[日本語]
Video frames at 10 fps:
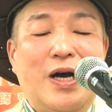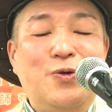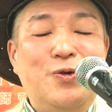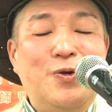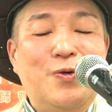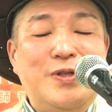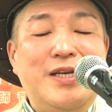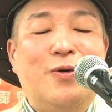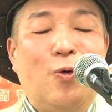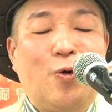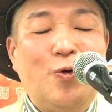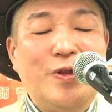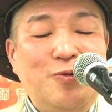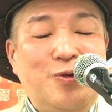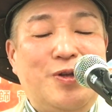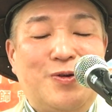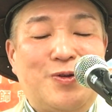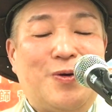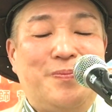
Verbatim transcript: うように行うということ